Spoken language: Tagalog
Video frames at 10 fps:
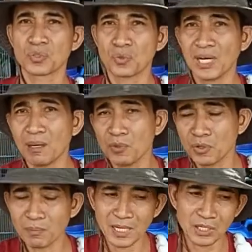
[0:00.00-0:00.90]
So, alam
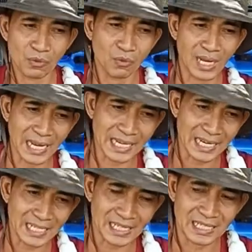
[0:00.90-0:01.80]
nyo naman yung ugali
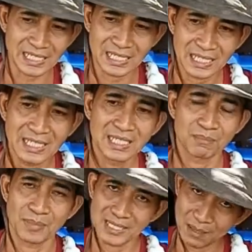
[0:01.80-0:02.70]
natin.
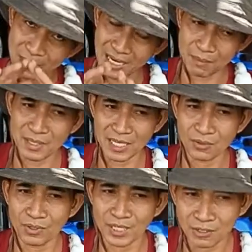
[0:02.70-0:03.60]
Basta marami na
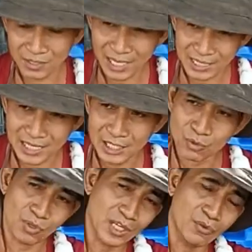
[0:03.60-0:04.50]
yung ano natin,
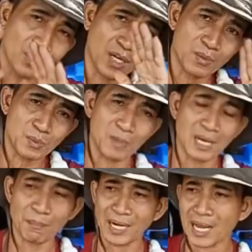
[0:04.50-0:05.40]
katulad yung grapes,
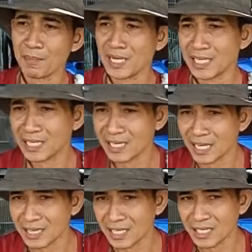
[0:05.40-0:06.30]
pinaparami natin
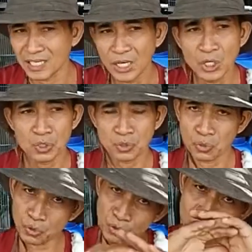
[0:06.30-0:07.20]
dati.
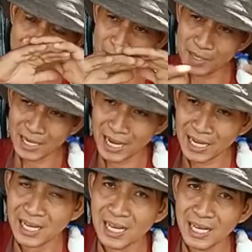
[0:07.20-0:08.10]
So, yung dumami
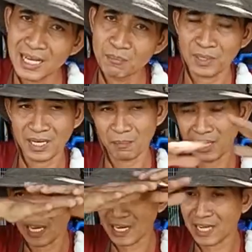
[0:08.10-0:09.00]
na,
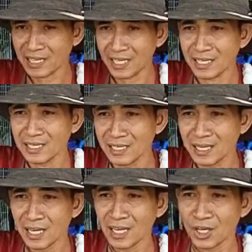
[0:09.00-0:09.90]
pinamigay natin.
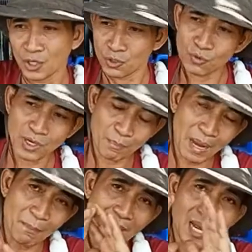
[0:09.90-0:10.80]
Yung
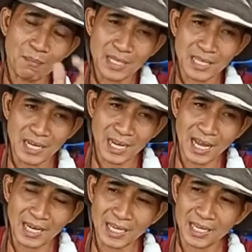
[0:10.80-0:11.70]
nagpaparami tayo na
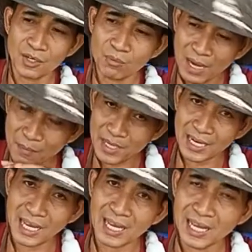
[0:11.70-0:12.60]
honey, dumami
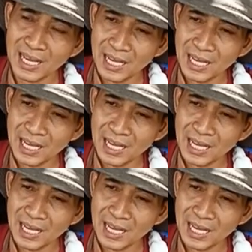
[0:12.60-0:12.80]
na.